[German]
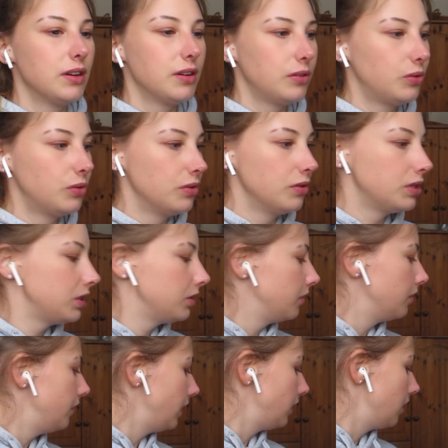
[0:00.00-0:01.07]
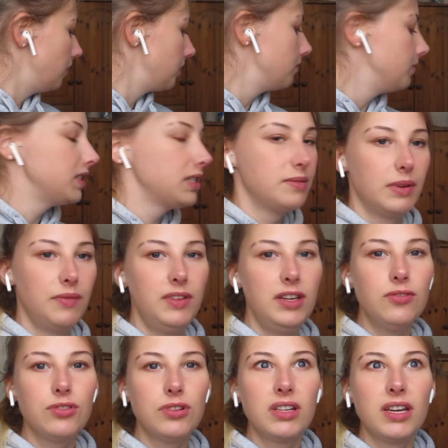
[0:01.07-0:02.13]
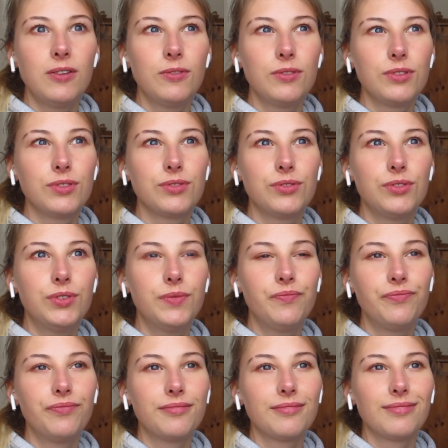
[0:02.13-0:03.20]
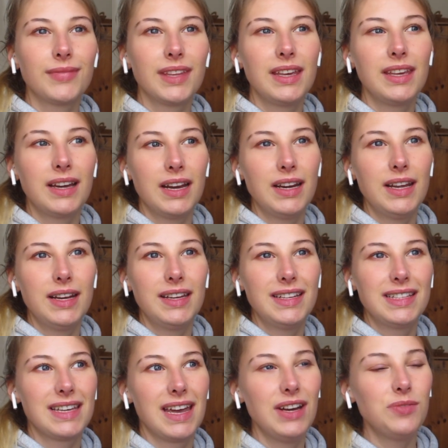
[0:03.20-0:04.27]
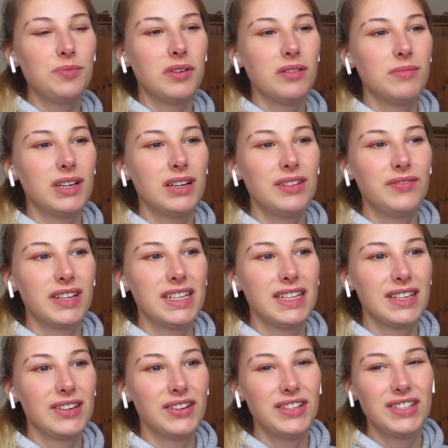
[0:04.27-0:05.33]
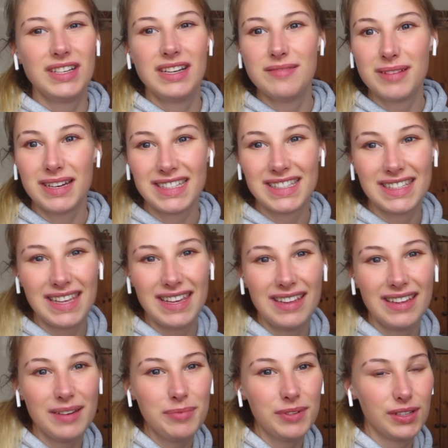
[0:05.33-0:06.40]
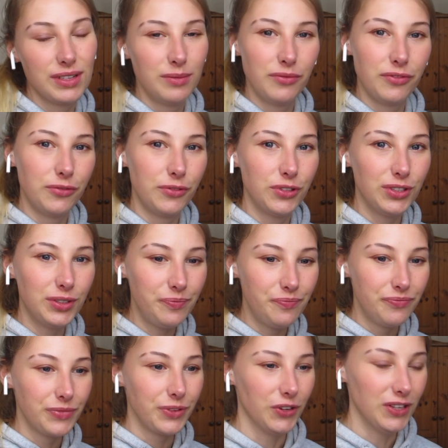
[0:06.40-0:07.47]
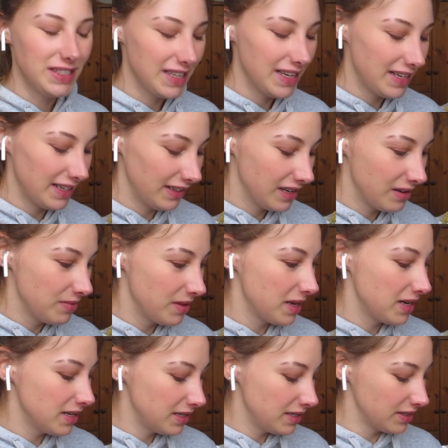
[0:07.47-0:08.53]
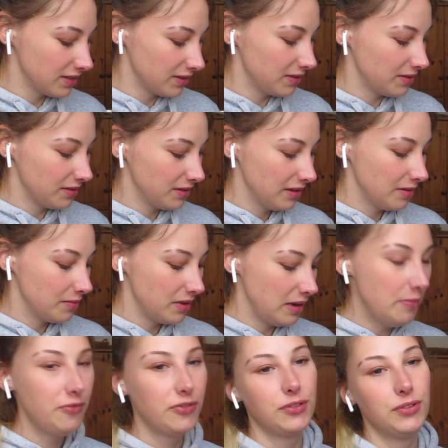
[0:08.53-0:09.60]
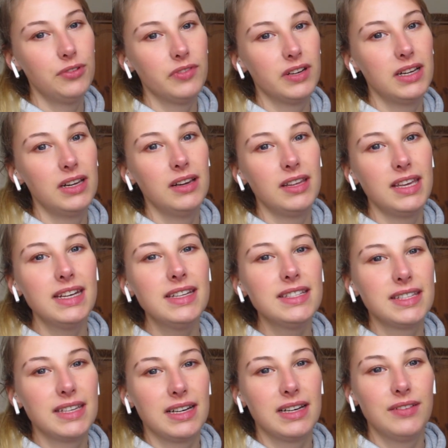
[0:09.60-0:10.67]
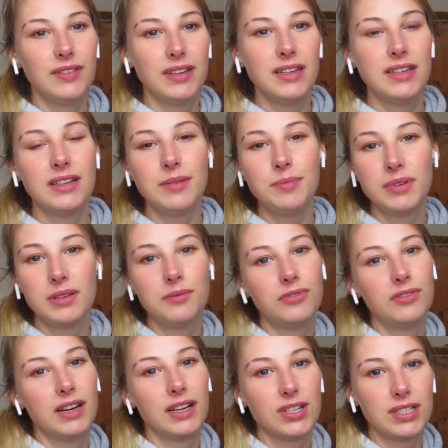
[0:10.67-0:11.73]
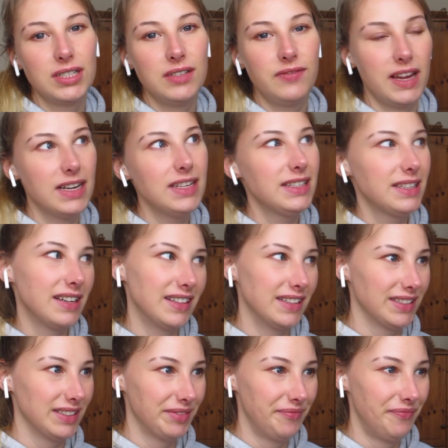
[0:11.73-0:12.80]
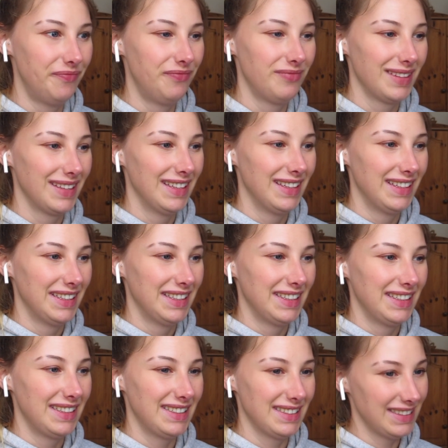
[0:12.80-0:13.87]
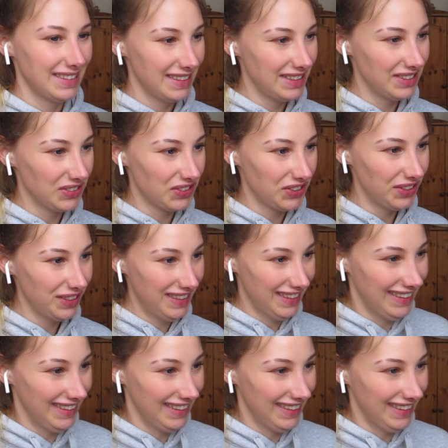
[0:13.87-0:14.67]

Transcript: und äh, werde, glaube ich, ein bisschen mein Video schneiden oder so. Ich kann leider jetzt keinen Sport machen, weil ich heute in der Praxis gegen Grippe geimpft wurde. Gott sei Dank habe ich endlich diese Impfung, weil jedes Jahr, wenn die Grippeimpfung ansteht, werde ich krank das ist nicht so schön.